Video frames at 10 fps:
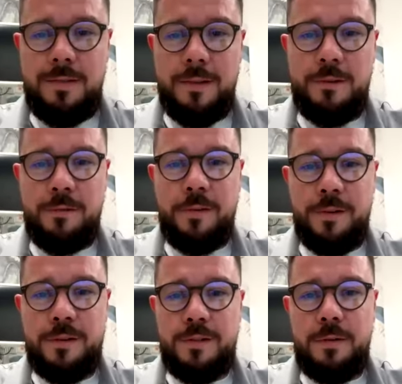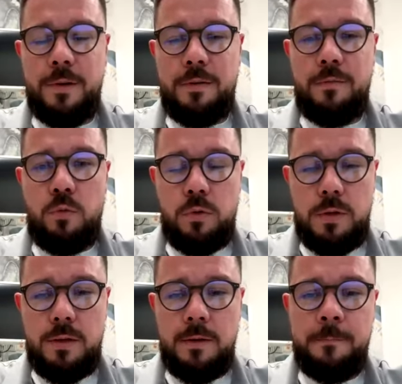Dental Fantasy об этом в
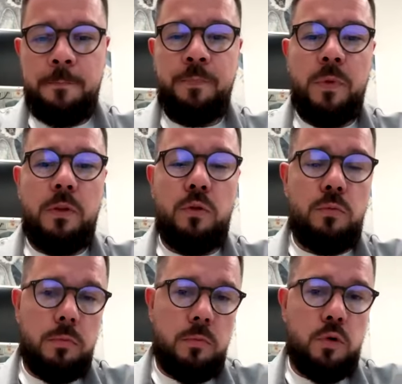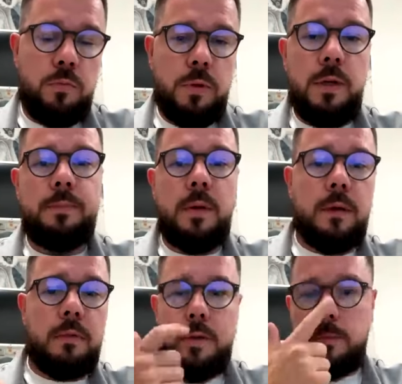курсе. Ну, может быть, от,
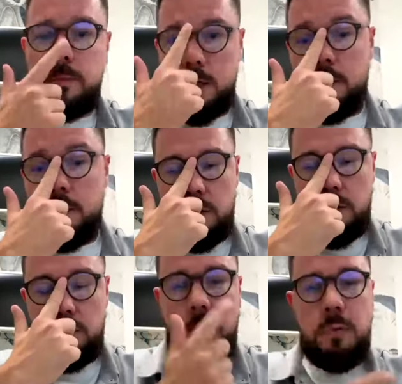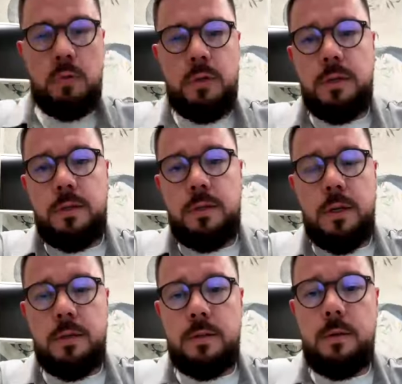ответим на какие-то ваши вопросы, не
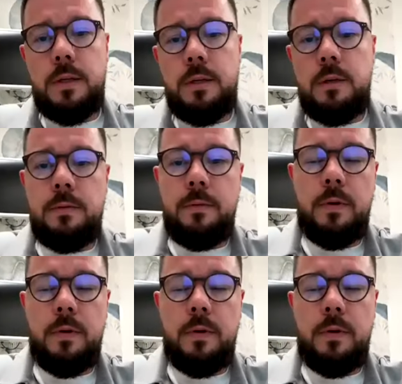стесняйтесь задавать их во